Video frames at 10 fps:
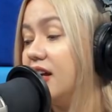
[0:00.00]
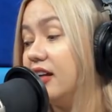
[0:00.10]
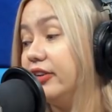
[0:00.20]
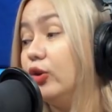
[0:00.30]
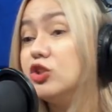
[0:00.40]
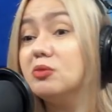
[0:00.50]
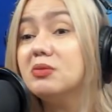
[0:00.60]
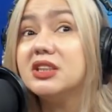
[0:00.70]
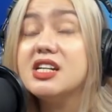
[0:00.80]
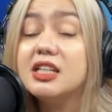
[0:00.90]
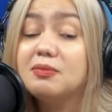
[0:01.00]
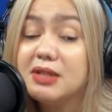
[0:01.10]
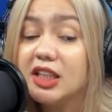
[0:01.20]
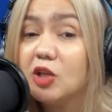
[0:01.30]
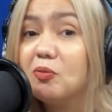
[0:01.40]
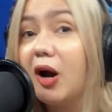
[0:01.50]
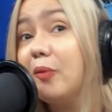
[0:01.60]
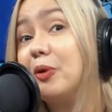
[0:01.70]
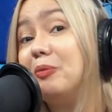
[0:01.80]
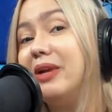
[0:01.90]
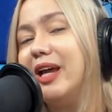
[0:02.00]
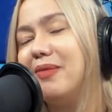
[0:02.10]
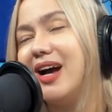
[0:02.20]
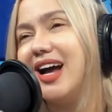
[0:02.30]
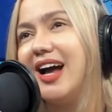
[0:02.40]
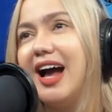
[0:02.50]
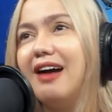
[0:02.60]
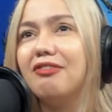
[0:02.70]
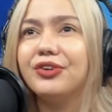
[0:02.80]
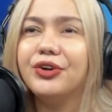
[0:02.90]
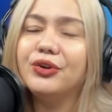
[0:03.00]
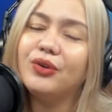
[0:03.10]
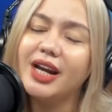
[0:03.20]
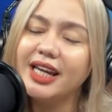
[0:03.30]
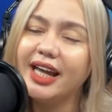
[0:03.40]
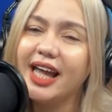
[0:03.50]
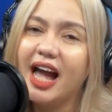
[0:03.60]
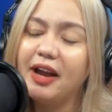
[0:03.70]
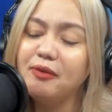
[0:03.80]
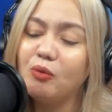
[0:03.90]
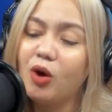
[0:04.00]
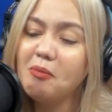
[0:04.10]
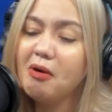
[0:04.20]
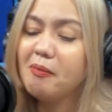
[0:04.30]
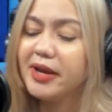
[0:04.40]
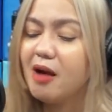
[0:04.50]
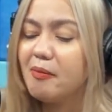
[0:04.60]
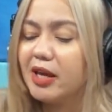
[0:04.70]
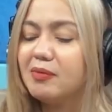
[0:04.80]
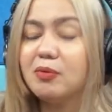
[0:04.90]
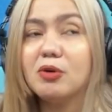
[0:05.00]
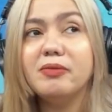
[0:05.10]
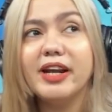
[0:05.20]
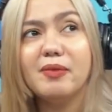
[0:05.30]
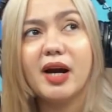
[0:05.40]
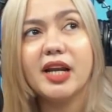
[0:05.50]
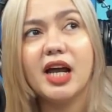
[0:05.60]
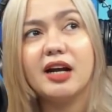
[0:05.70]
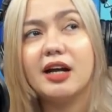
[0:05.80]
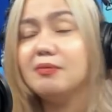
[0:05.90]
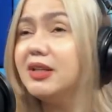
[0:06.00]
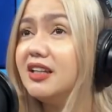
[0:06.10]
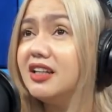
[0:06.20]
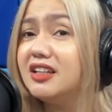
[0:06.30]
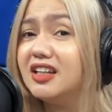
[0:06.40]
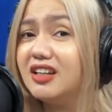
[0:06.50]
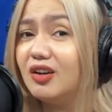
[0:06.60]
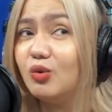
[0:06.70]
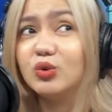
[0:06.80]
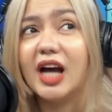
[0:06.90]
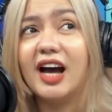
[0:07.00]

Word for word: Doon sumisingit minsan yung mga problema. After nung kaligayahan mo, aba maya-maya may problema ka na agad, may naniningil ng utang.